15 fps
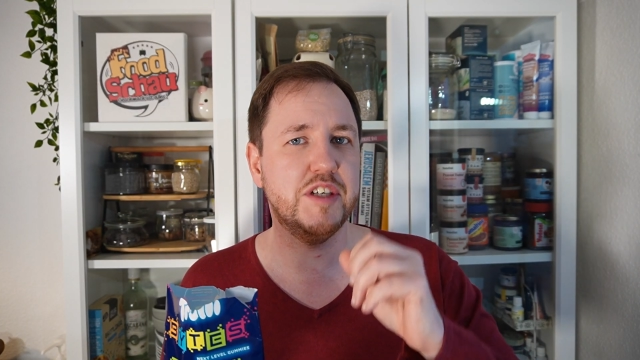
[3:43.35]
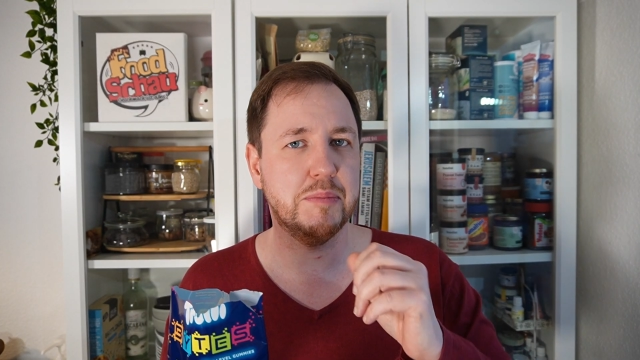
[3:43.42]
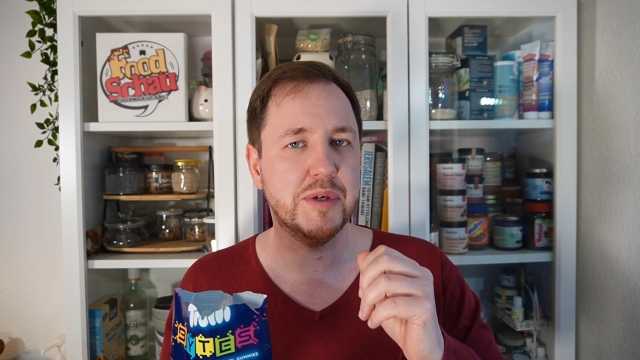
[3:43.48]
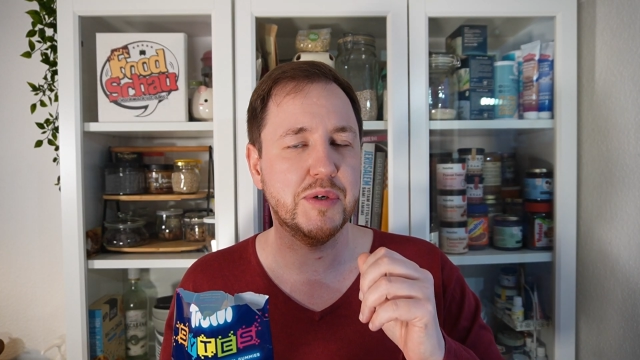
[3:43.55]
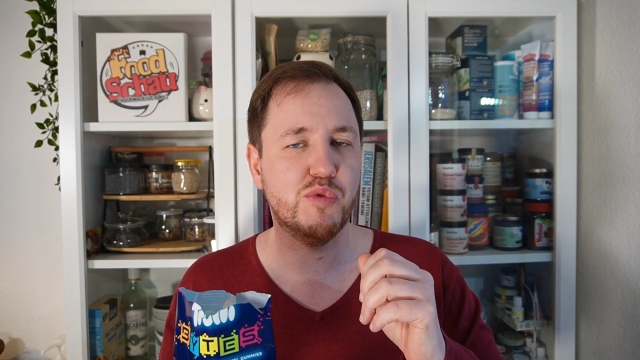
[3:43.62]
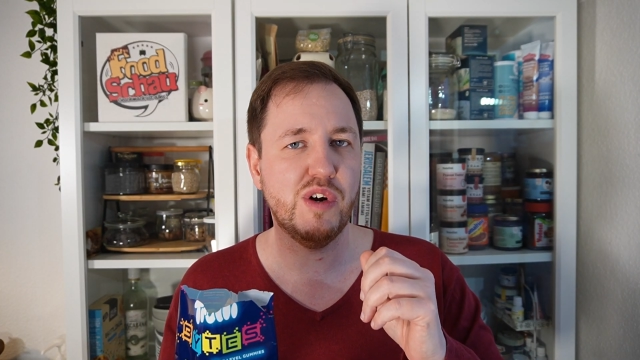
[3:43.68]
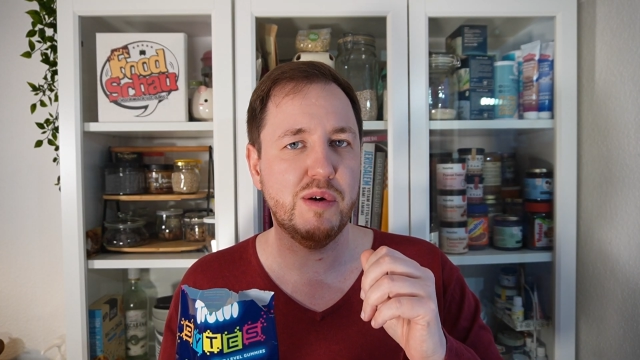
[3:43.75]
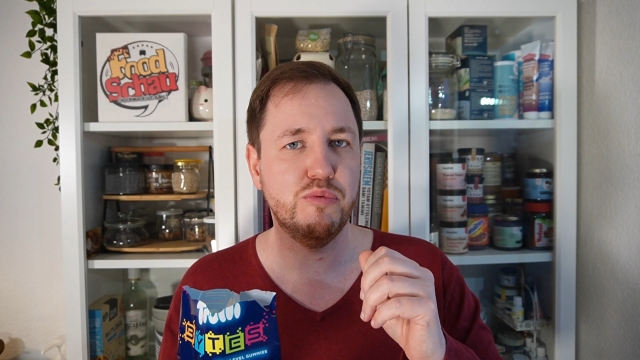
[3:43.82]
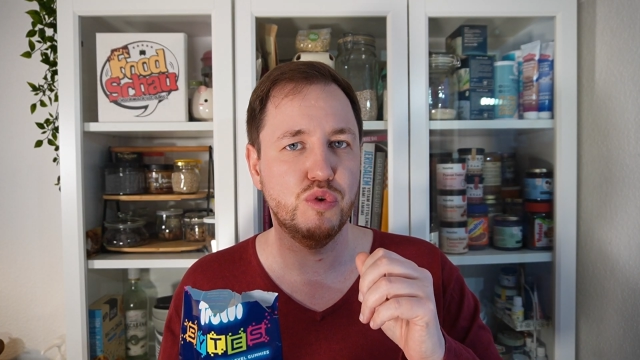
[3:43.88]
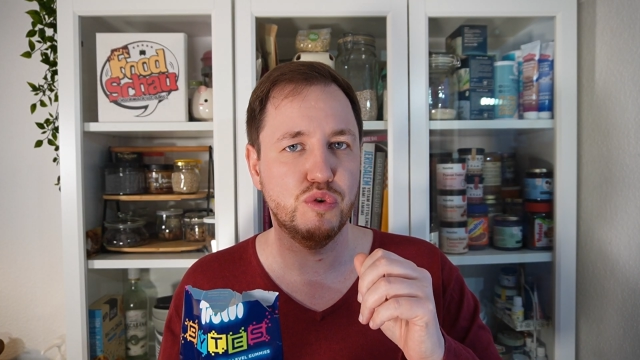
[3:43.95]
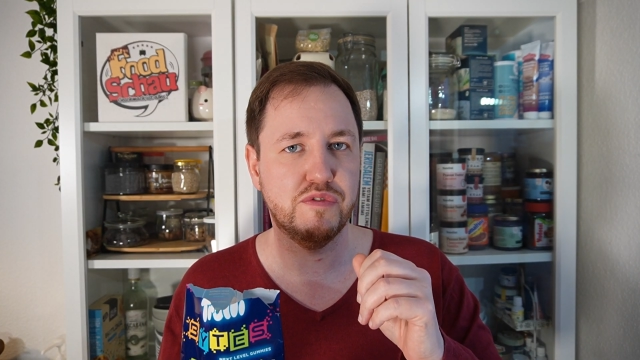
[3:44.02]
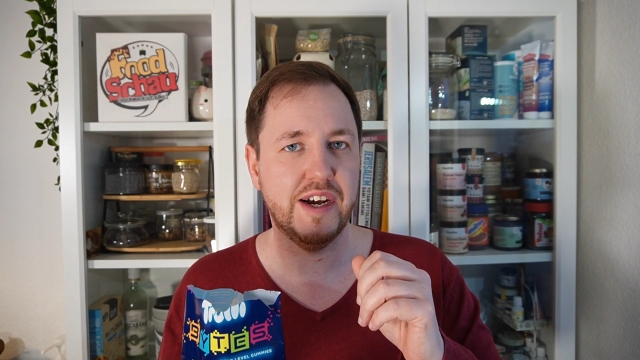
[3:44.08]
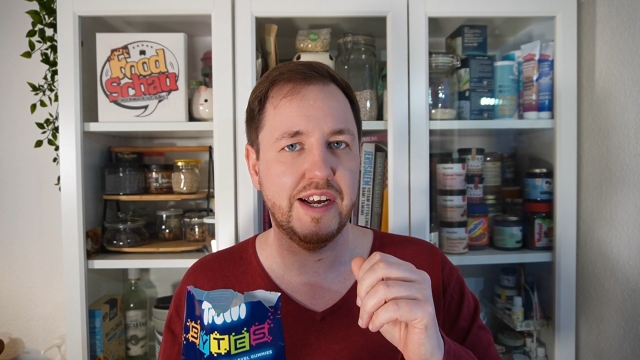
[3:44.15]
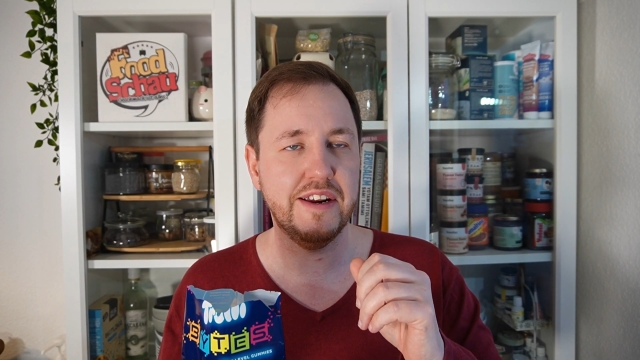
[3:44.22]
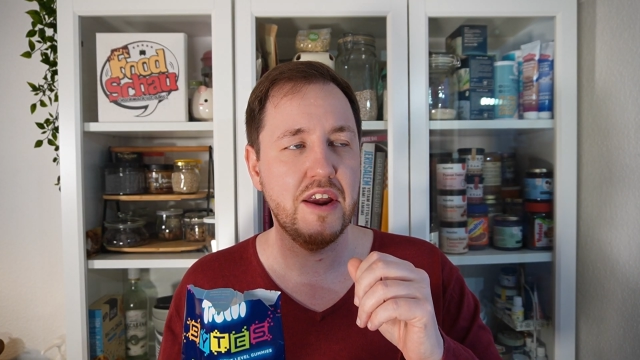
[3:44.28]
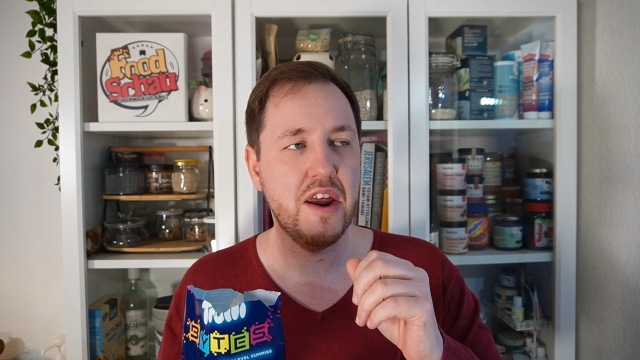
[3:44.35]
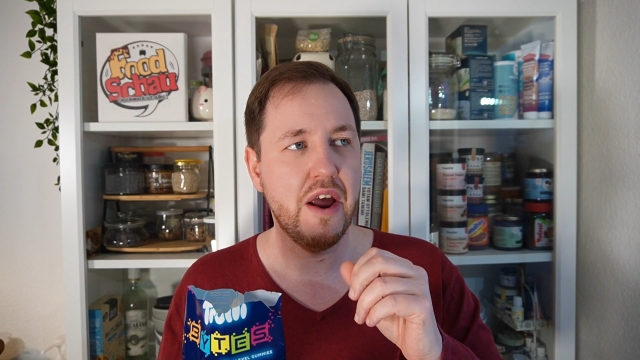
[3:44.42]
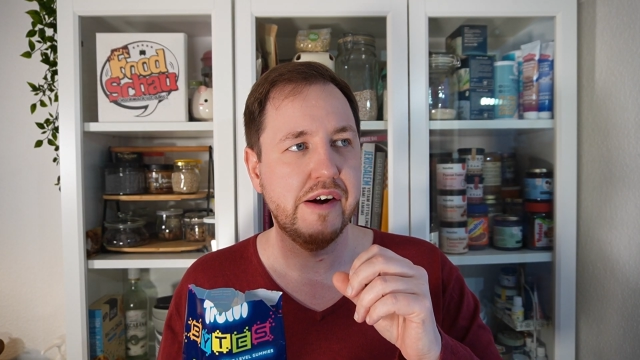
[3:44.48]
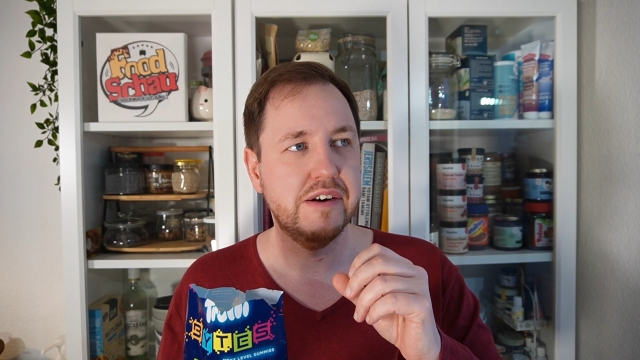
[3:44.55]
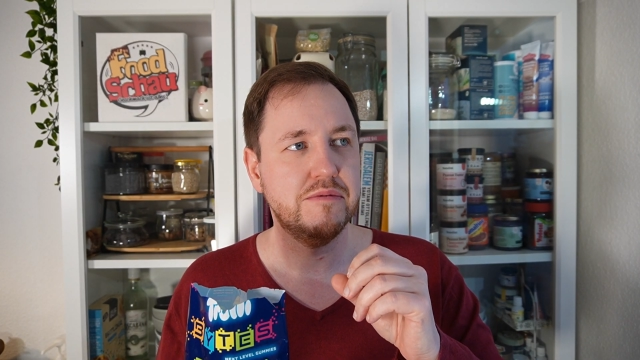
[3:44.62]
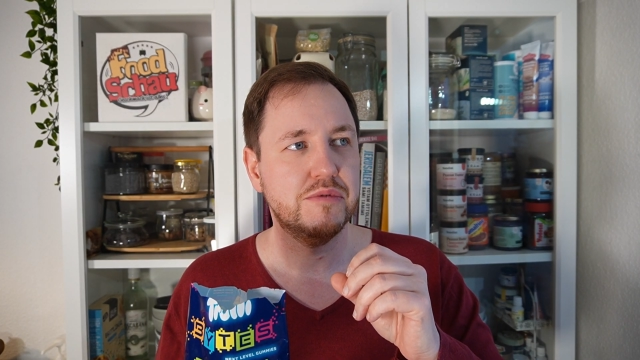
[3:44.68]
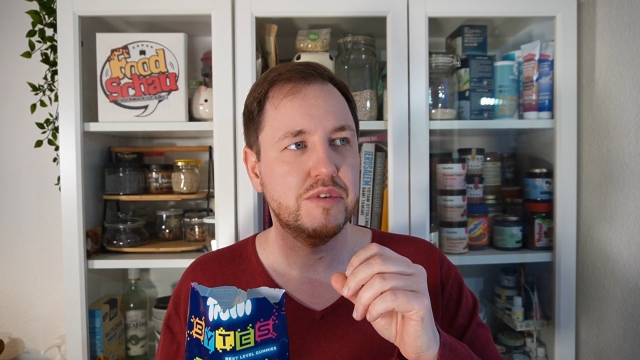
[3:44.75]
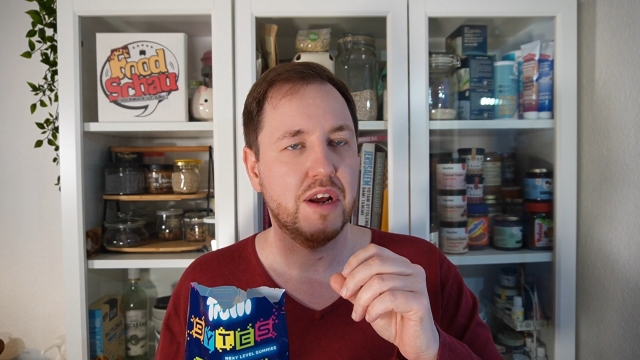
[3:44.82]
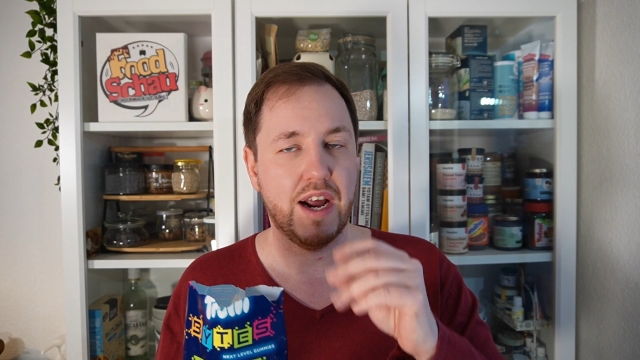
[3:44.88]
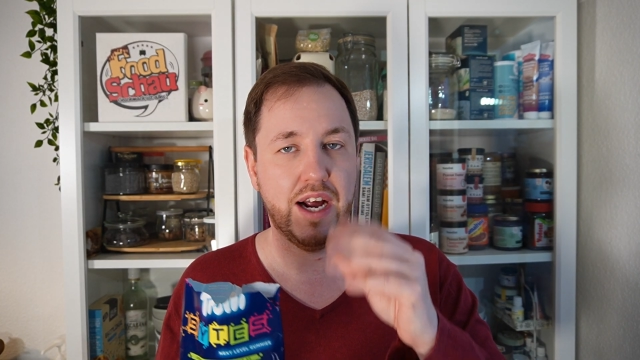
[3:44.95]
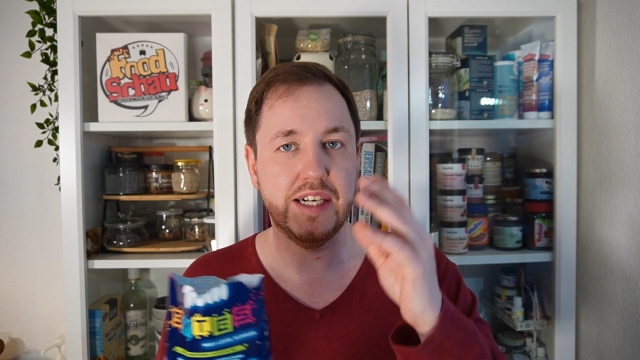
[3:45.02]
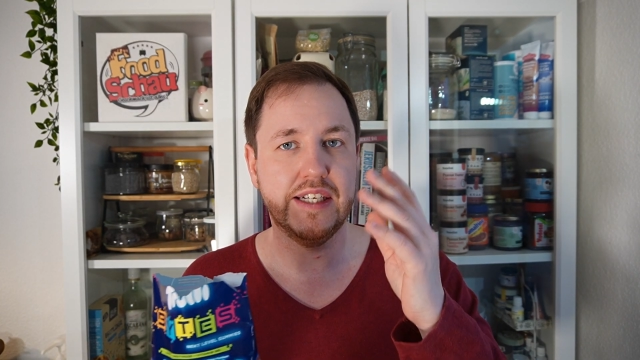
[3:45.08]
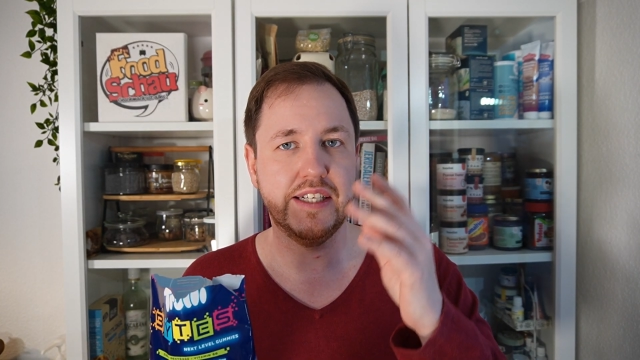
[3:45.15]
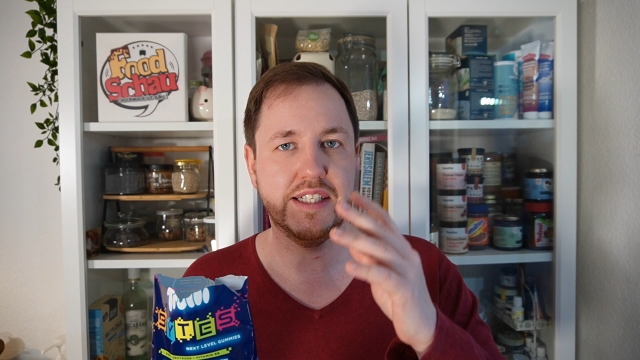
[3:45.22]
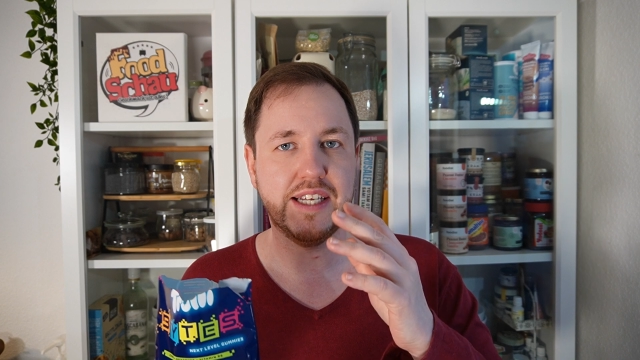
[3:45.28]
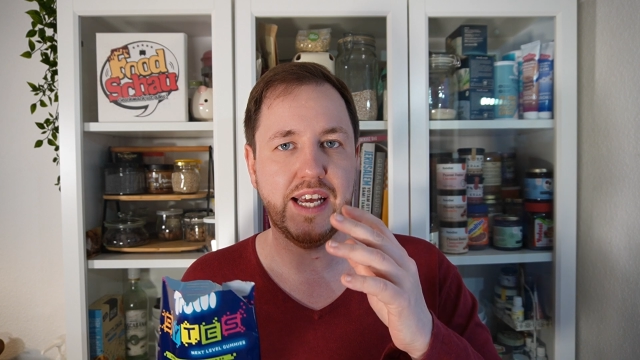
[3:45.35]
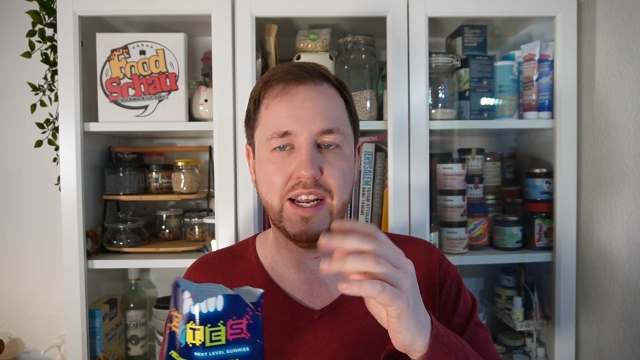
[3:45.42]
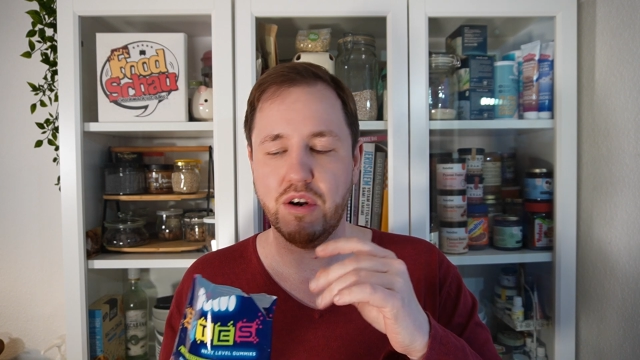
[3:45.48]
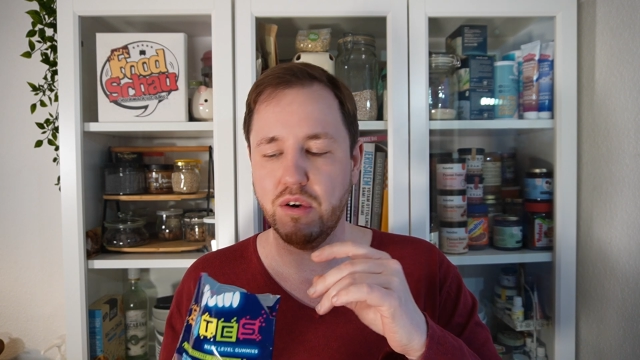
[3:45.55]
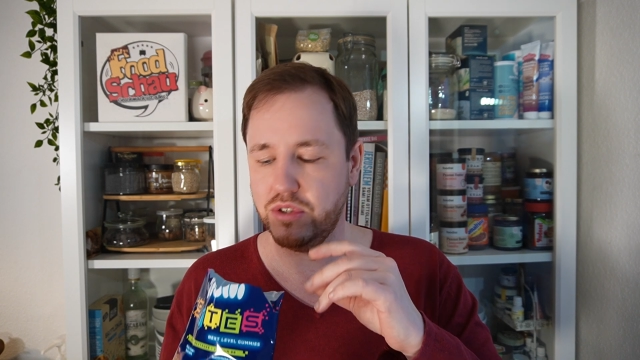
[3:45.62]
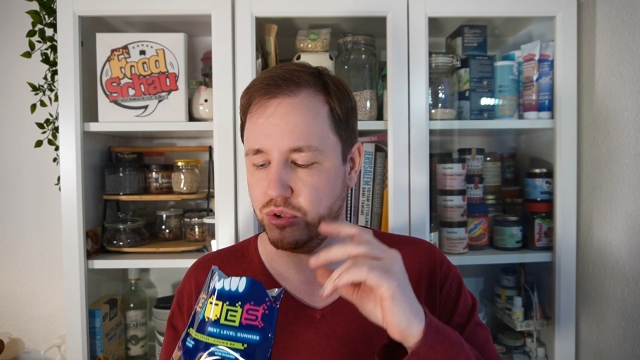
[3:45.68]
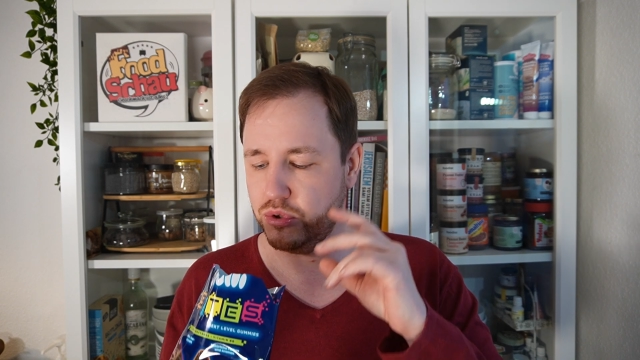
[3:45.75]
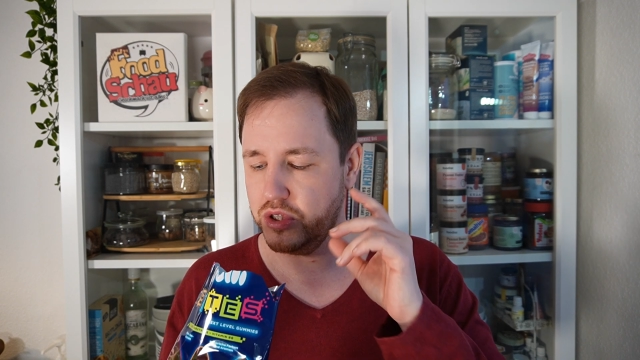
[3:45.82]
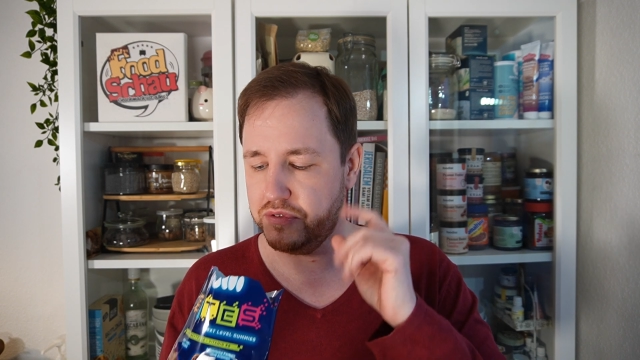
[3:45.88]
Ich bin ein Grapefruit-Fan. Gerade in Getränken und so.